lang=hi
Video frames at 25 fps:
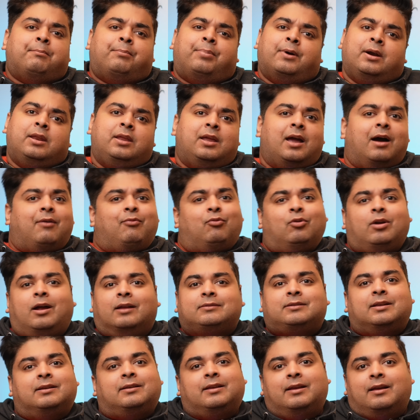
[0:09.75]
बढ़िया फ़ोन
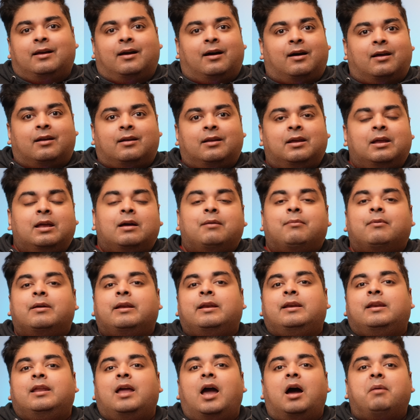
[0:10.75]
आते थे यार
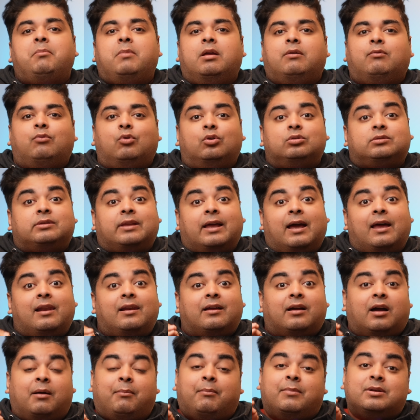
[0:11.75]
इंडिया में वो
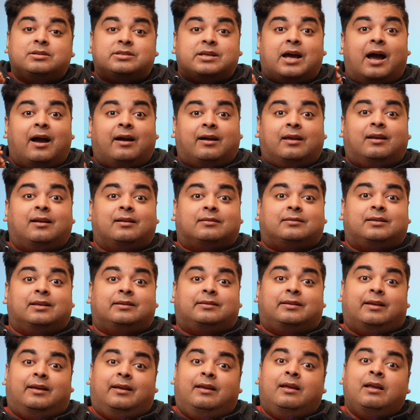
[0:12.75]
तहलका मचा के रखते
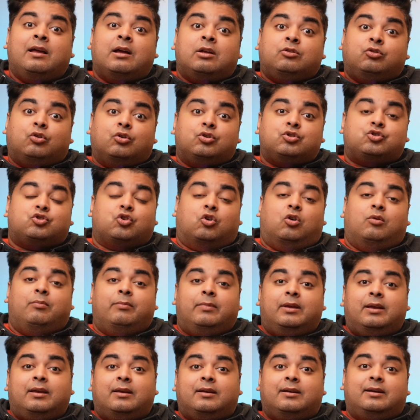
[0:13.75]
थे जो
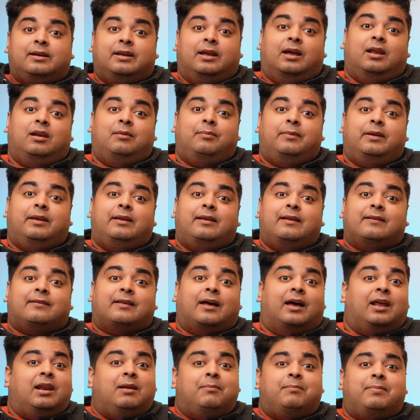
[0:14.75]
शोमी रियलमी ये
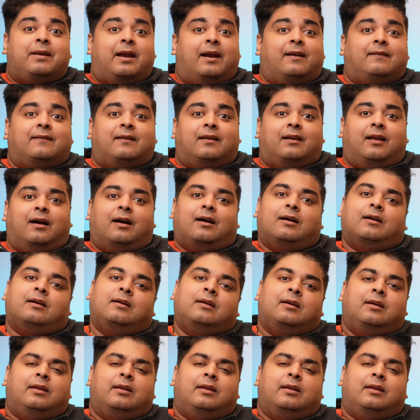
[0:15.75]
सारे ब्रांड्स हैं ना